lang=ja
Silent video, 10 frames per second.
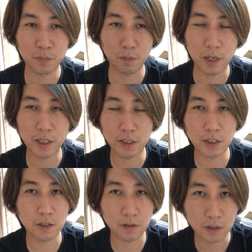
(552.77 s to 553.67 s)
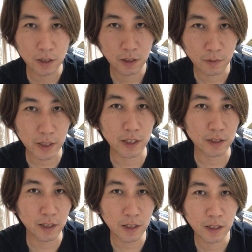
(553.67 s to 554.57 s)
蔓延しているわけです
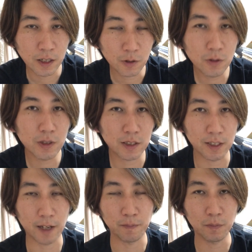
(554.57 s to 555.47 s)
ね。これをですね、